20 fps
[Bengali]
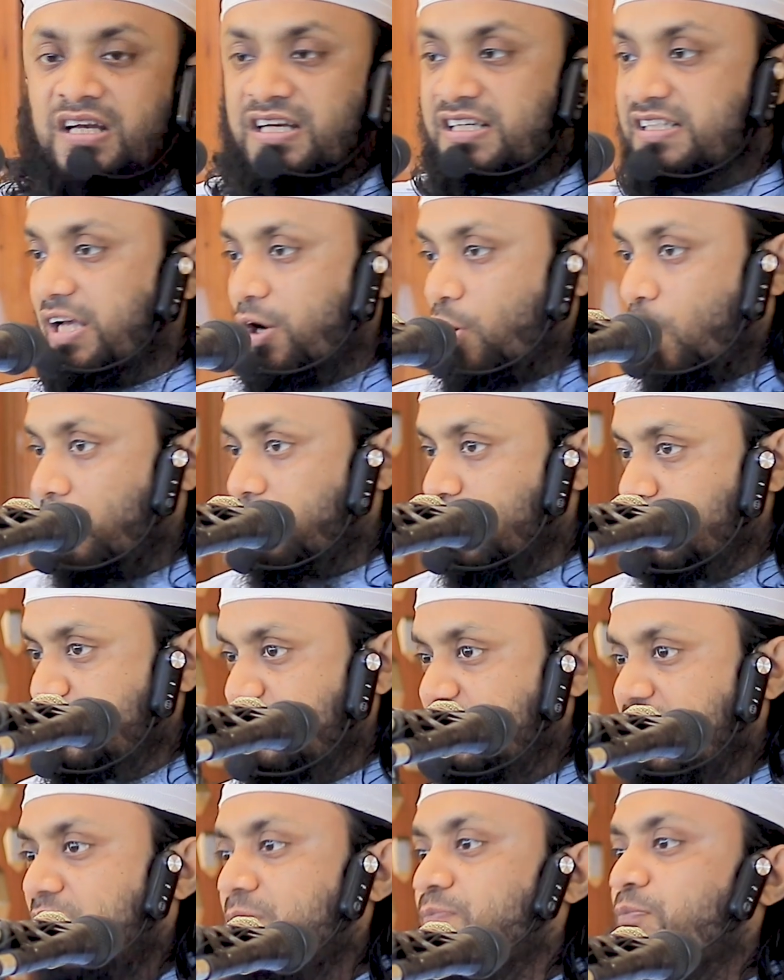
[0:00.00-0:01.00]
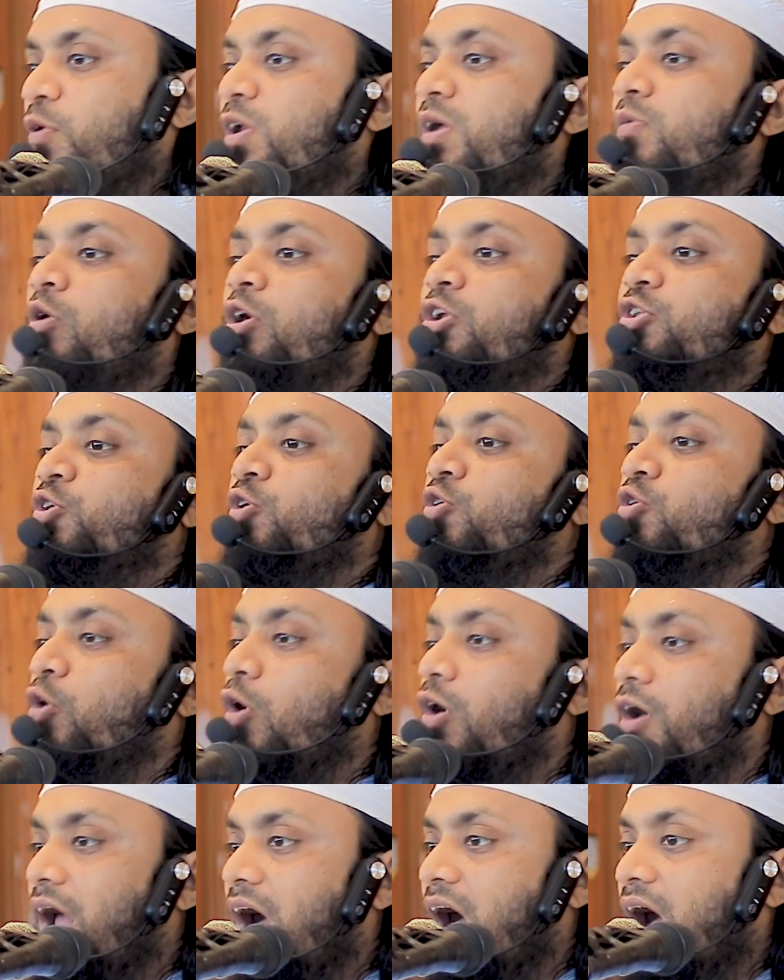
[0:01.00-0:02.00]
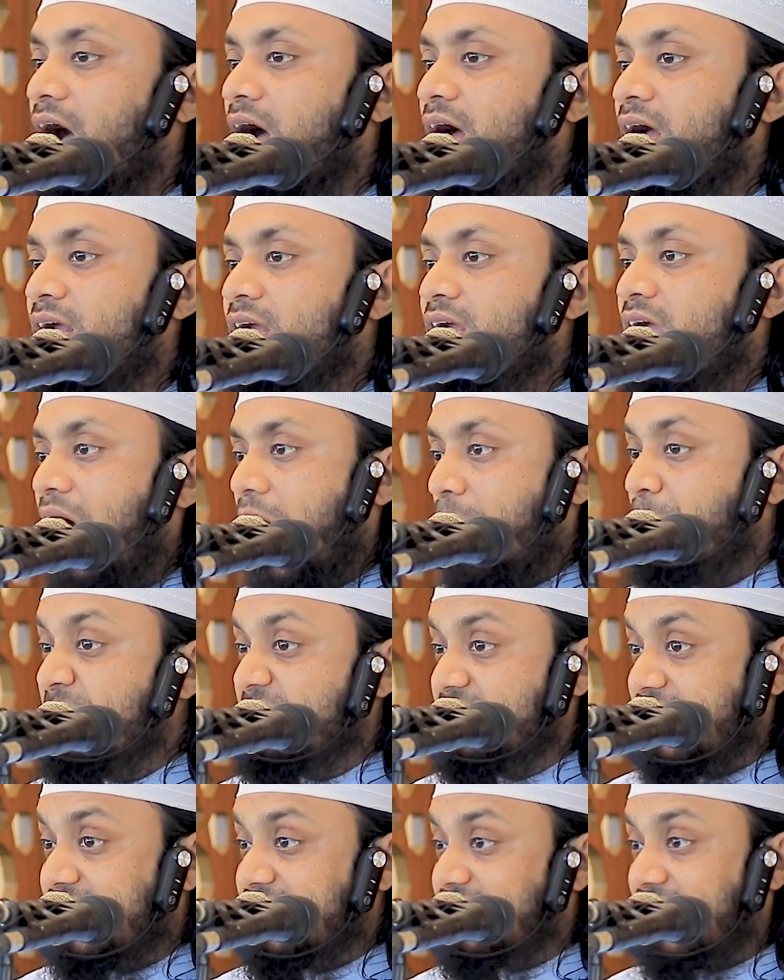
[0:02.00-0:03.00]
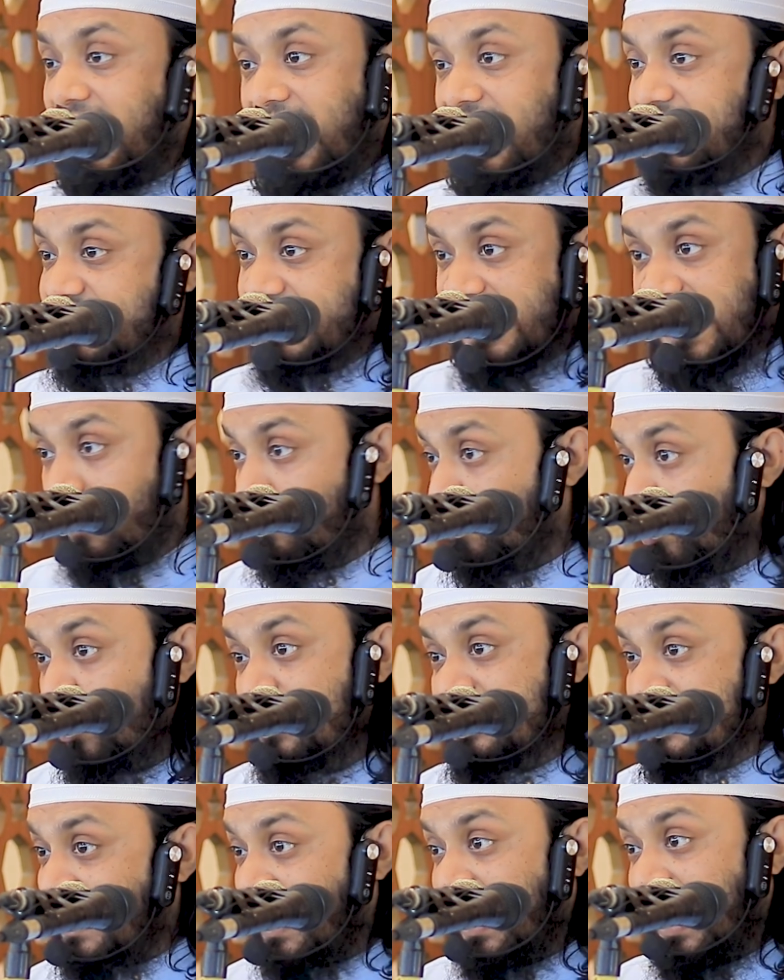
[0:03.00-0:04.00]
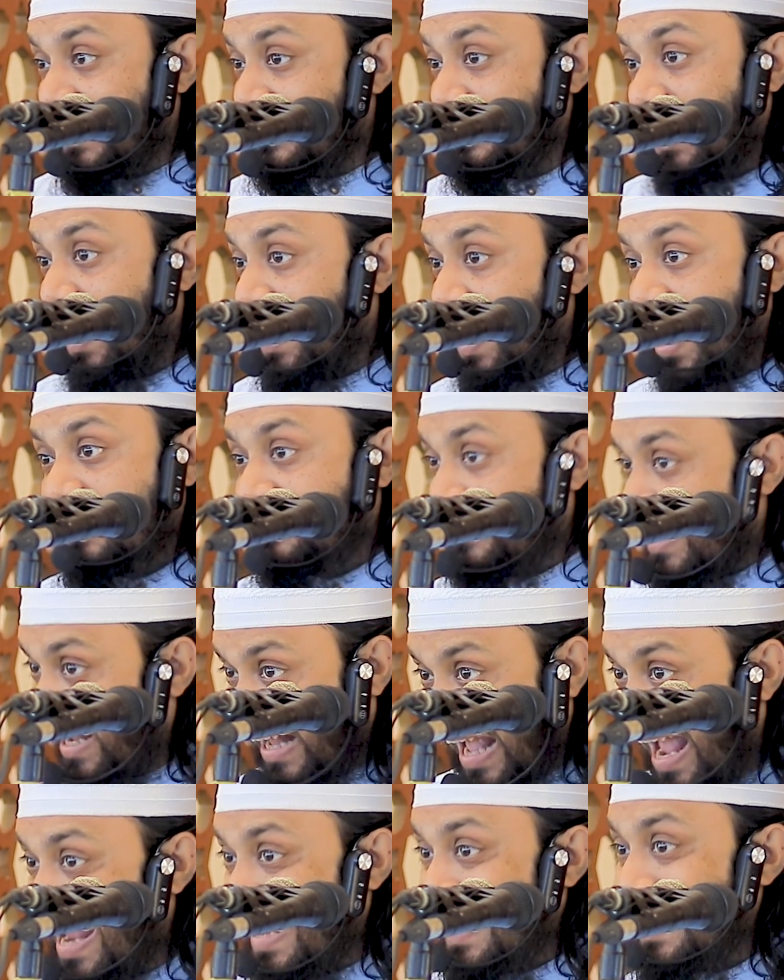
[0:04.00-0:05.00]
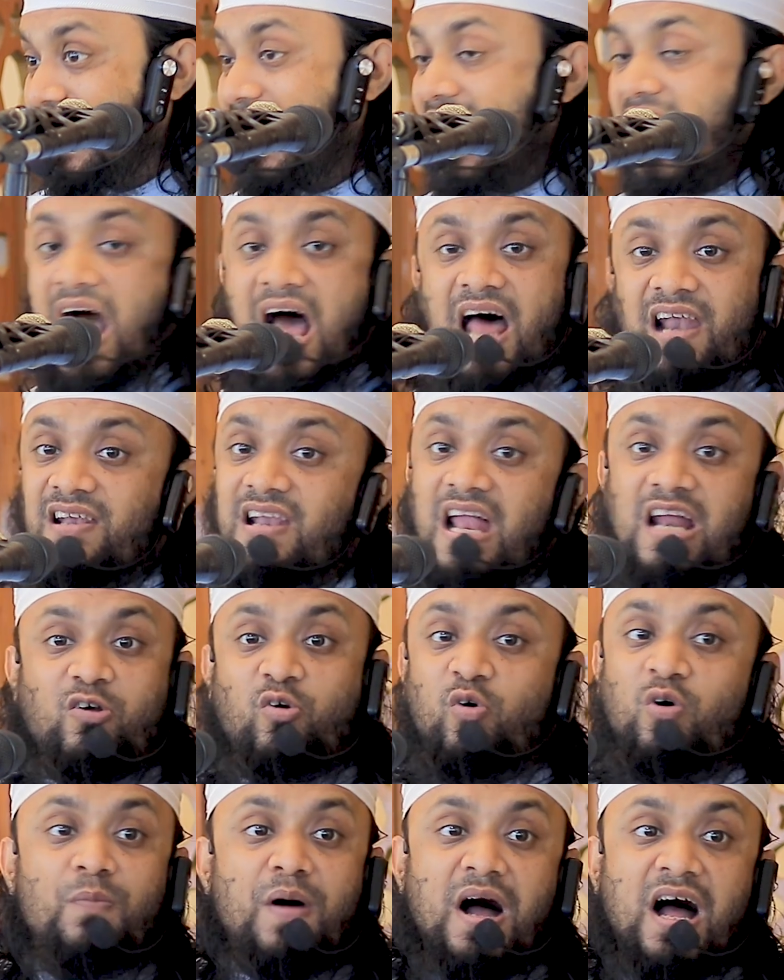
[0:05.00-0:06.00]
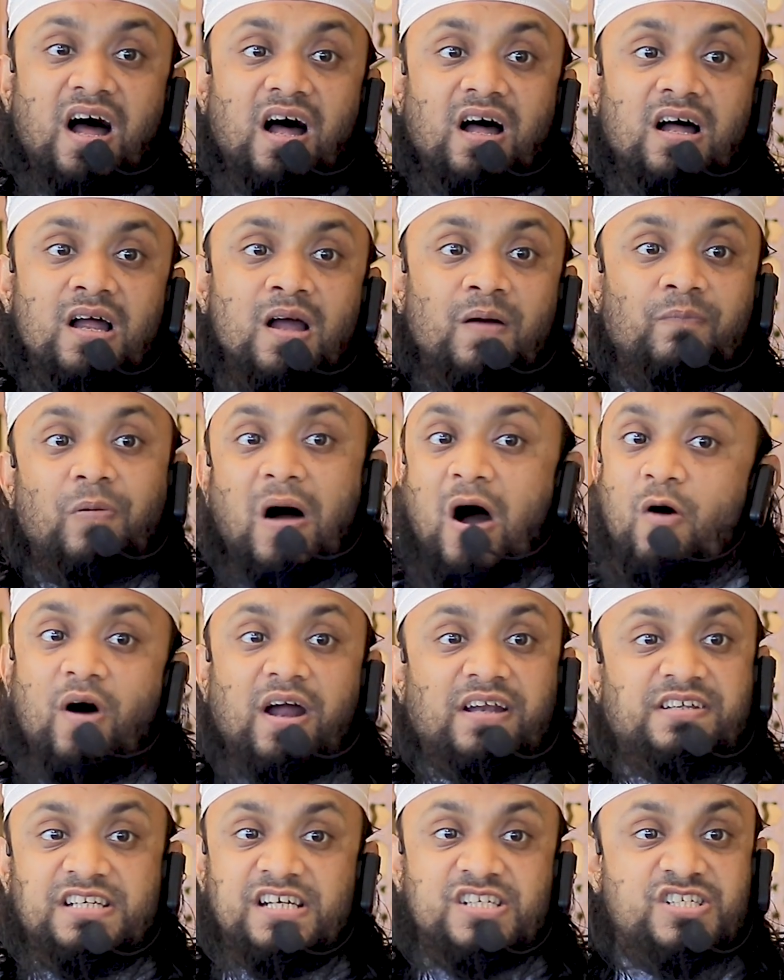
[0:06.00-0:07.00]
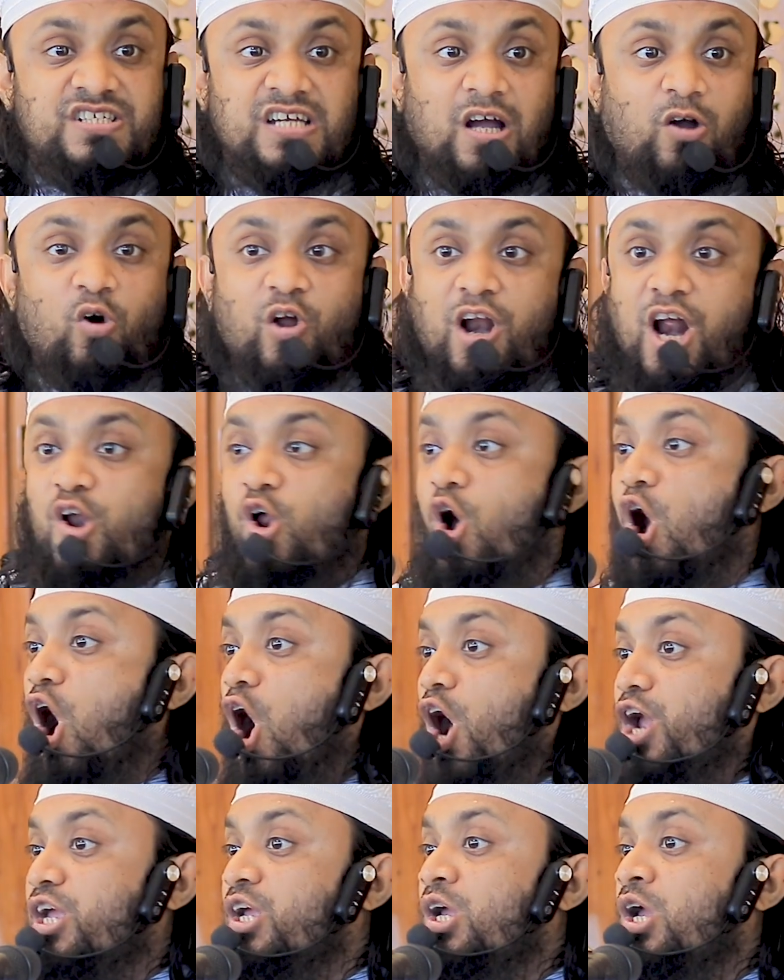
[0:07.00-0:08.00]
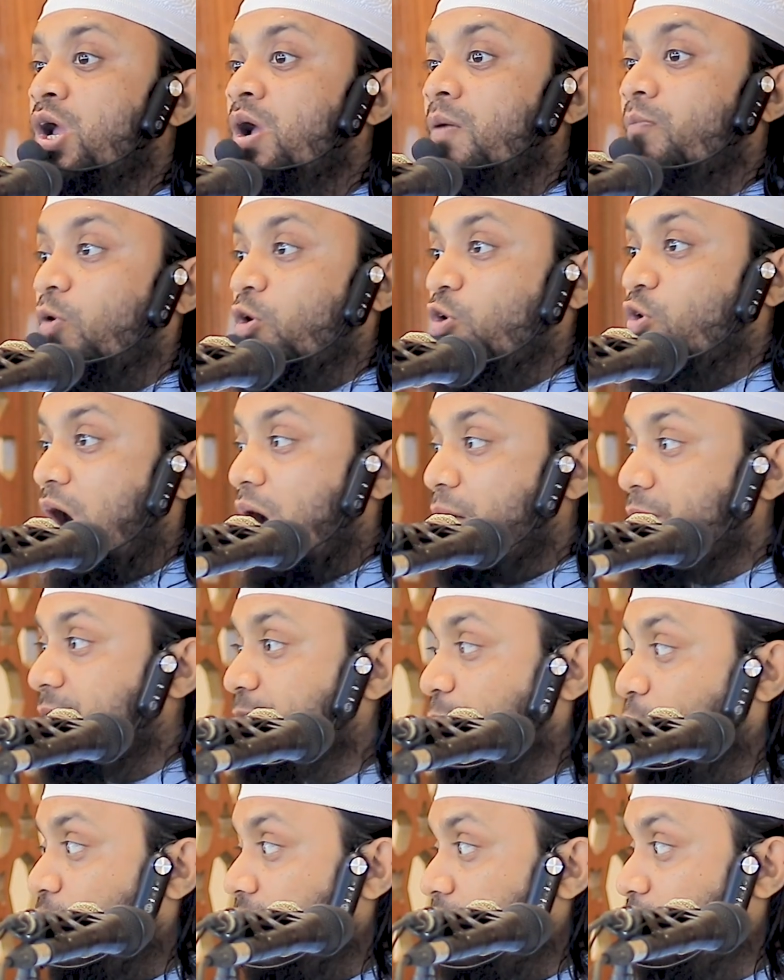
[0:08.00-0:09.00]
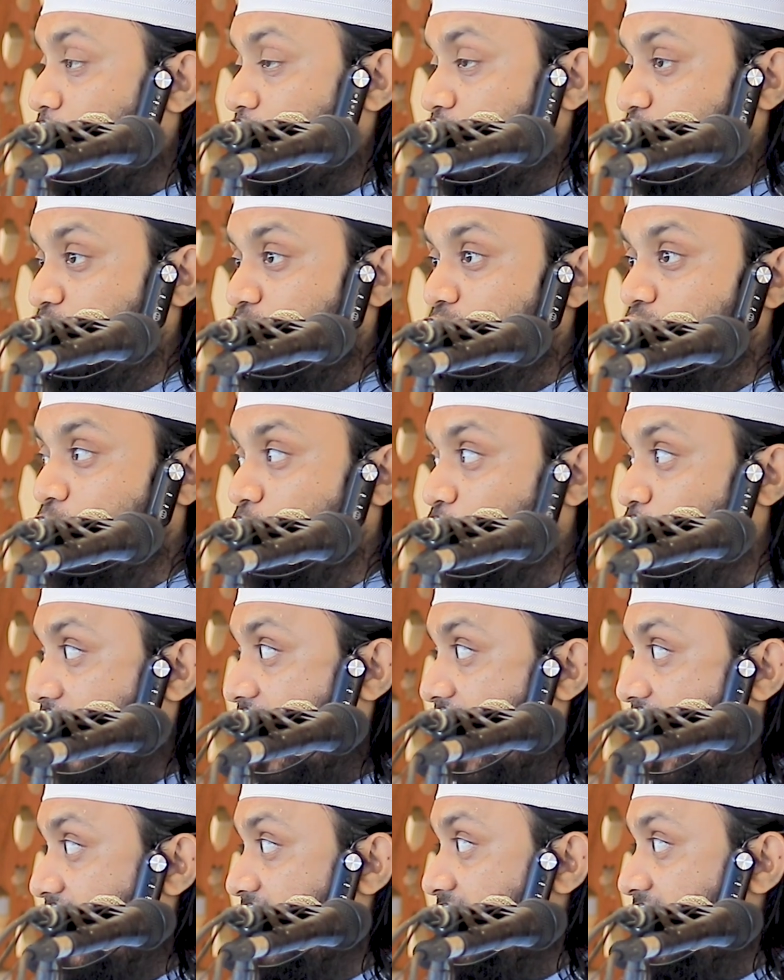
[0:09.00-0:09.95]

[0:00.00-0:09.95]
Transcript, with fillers: নিজের অবস্থান পরিবর্তন করা আমি যেই জায়গায় ছিলাম ওই জায়গায় দাঁড়াই থেকেই আল্লাহর ক্ষমা পাওয়ার চেষ্টা করা নয় বরং আমি পরিবর্তন করে